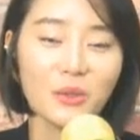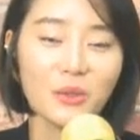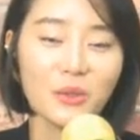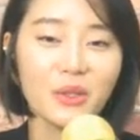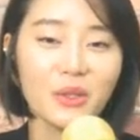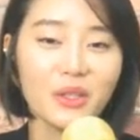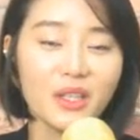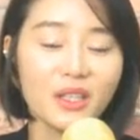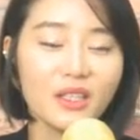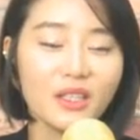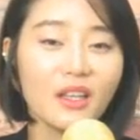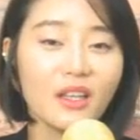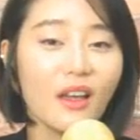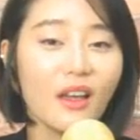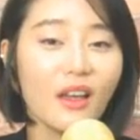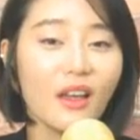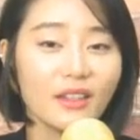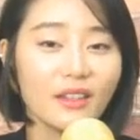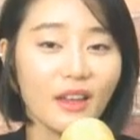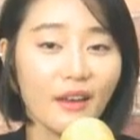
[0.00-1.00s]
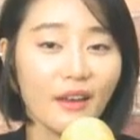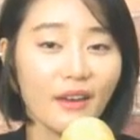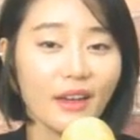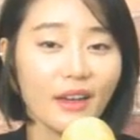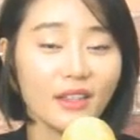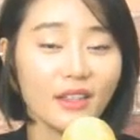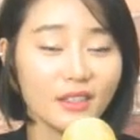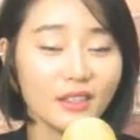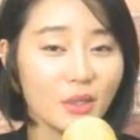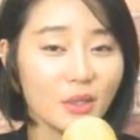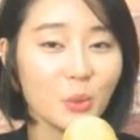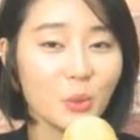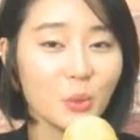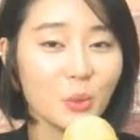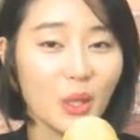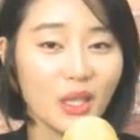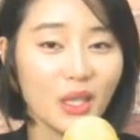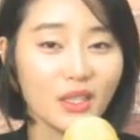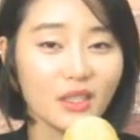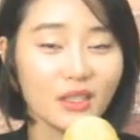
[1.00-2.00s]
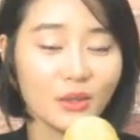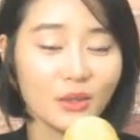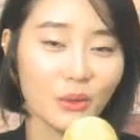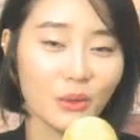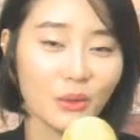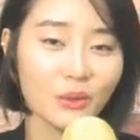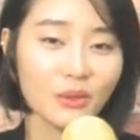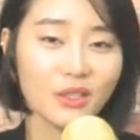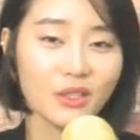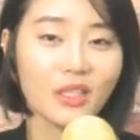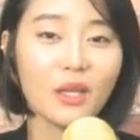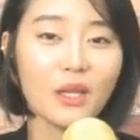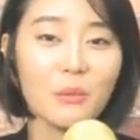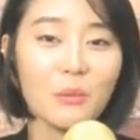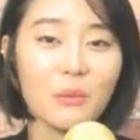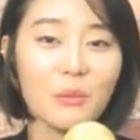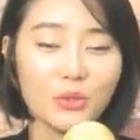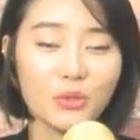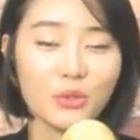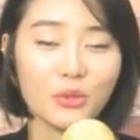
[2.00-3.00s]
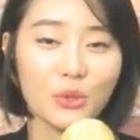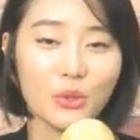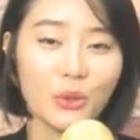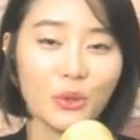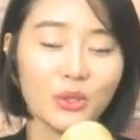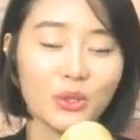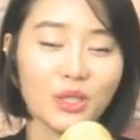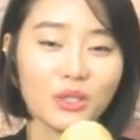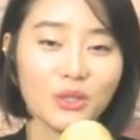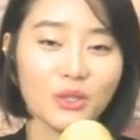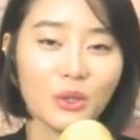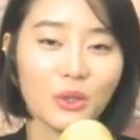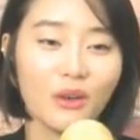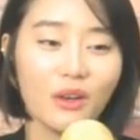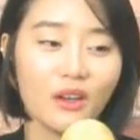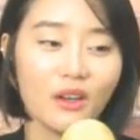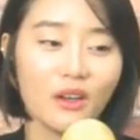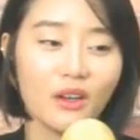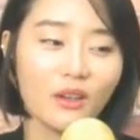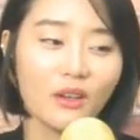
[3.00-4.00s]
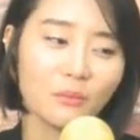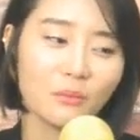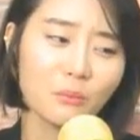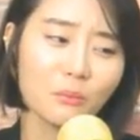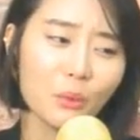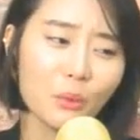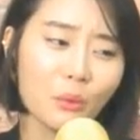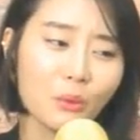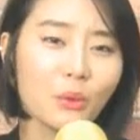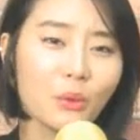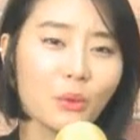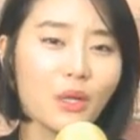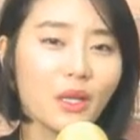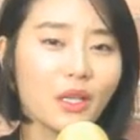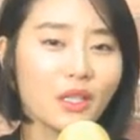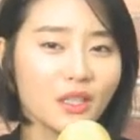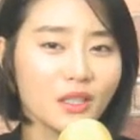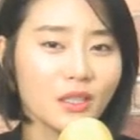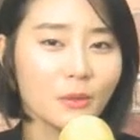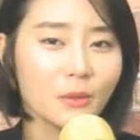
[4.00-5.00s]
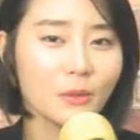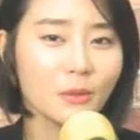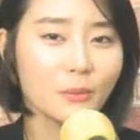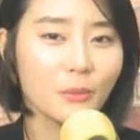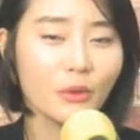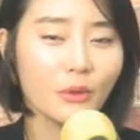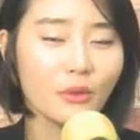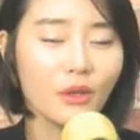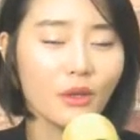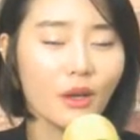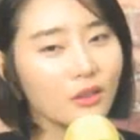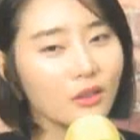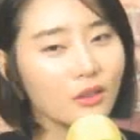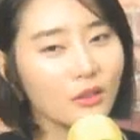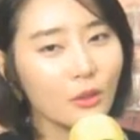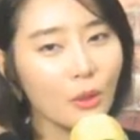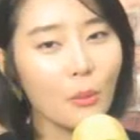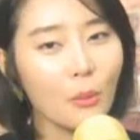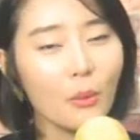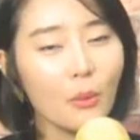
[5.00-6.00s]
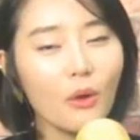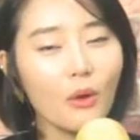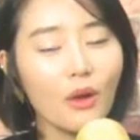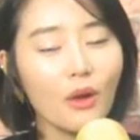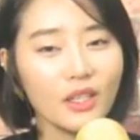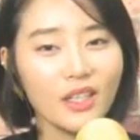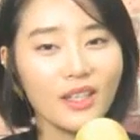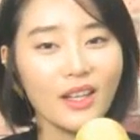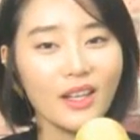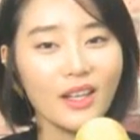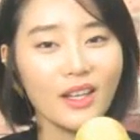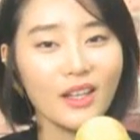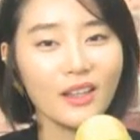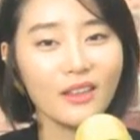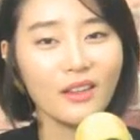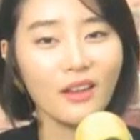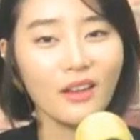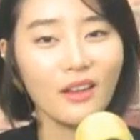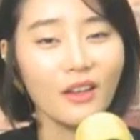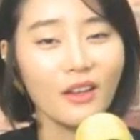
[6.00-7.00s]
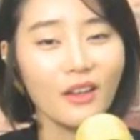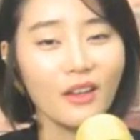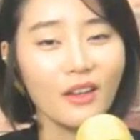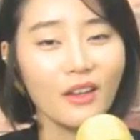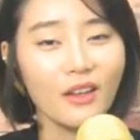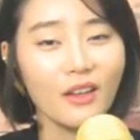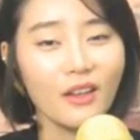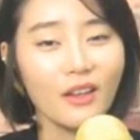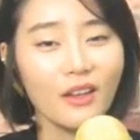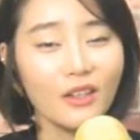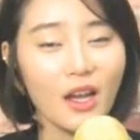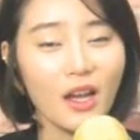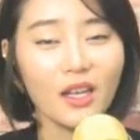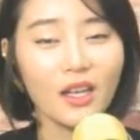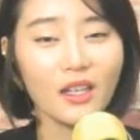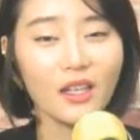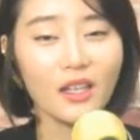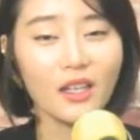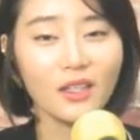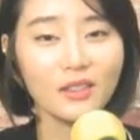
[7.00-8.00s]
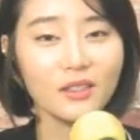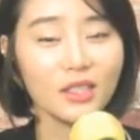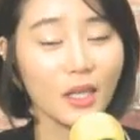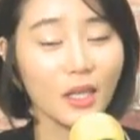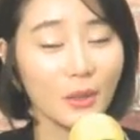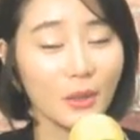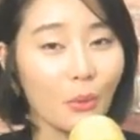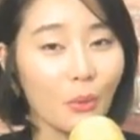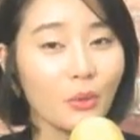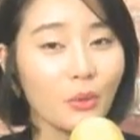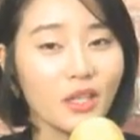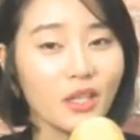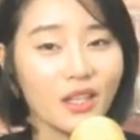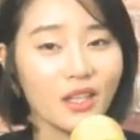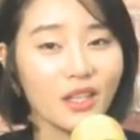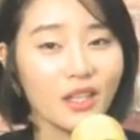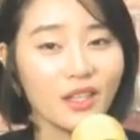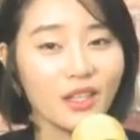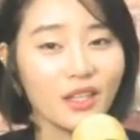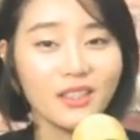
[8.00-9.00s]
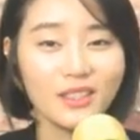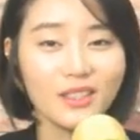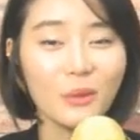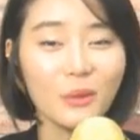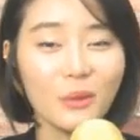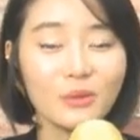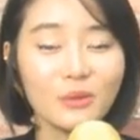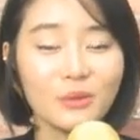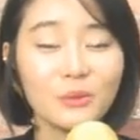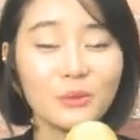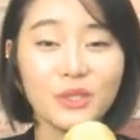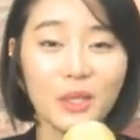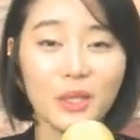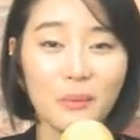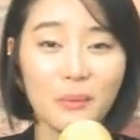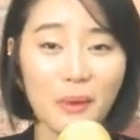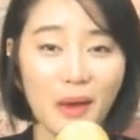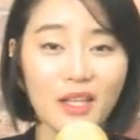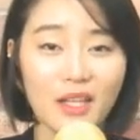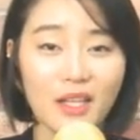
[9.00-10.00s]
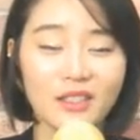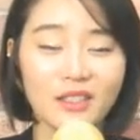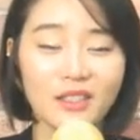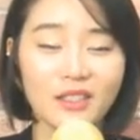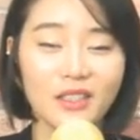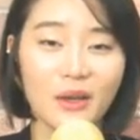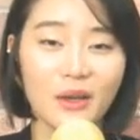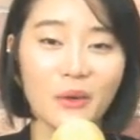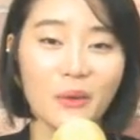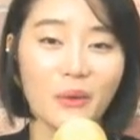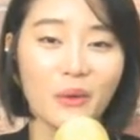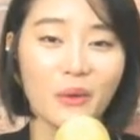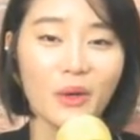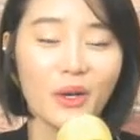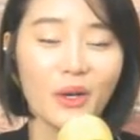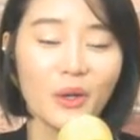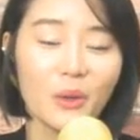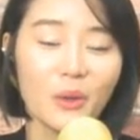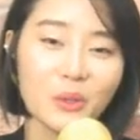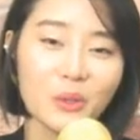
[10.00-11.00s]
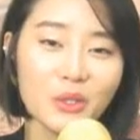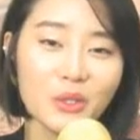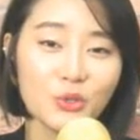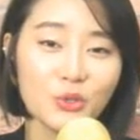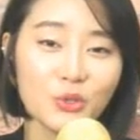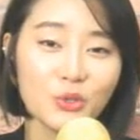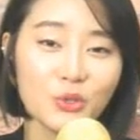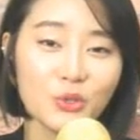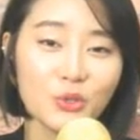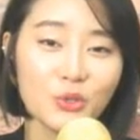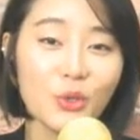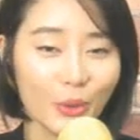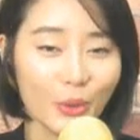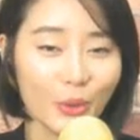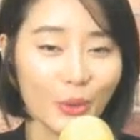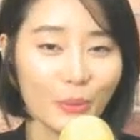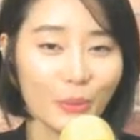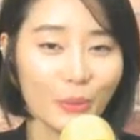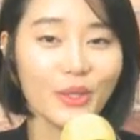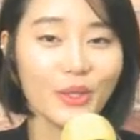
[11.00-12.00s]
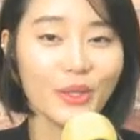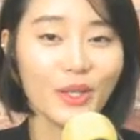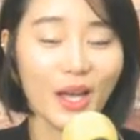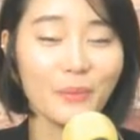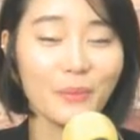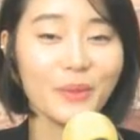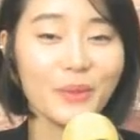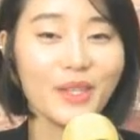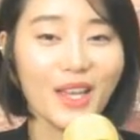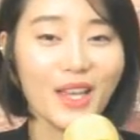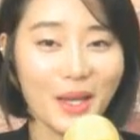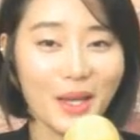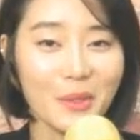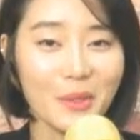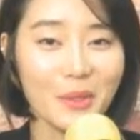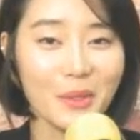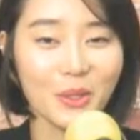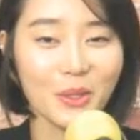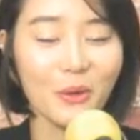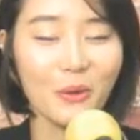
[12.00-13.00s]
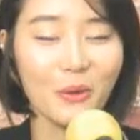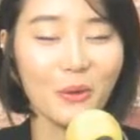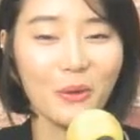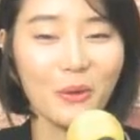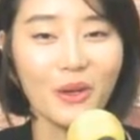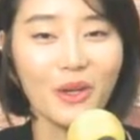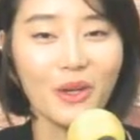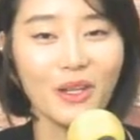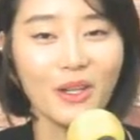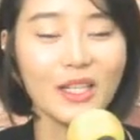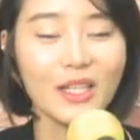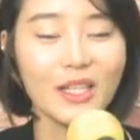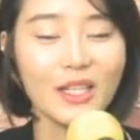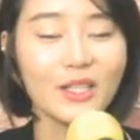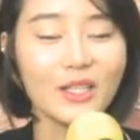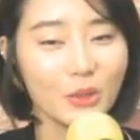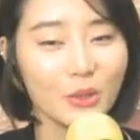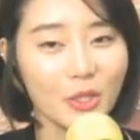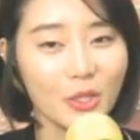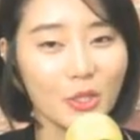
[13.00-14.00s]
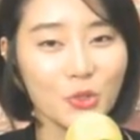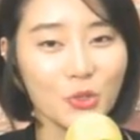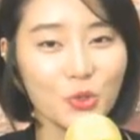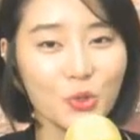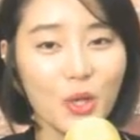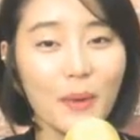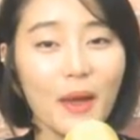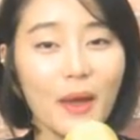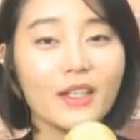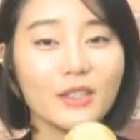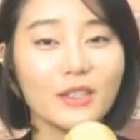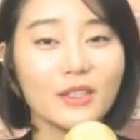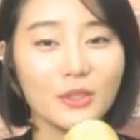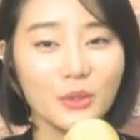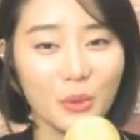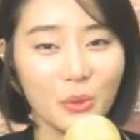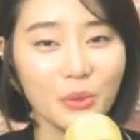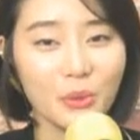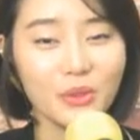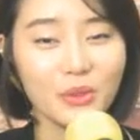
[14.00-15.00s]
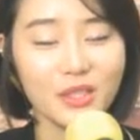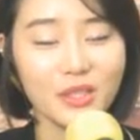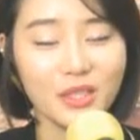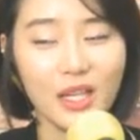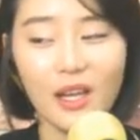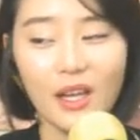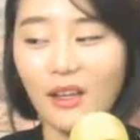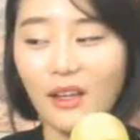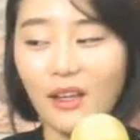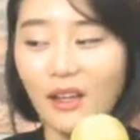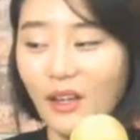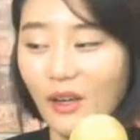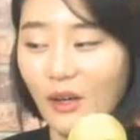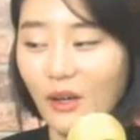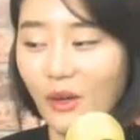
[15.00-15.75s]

저한테는 약간은 생소한 그런 느낌이 있었죠. 그래서 뭐 노래를 들으면 들어본 것 같긴 한데 정확하게는 잘 모르겠는 그런 부분들이 많았는데요. 오늘 추억의 가수 여러분들과 함께 하면서 이 정태춘과 박은옥 씨의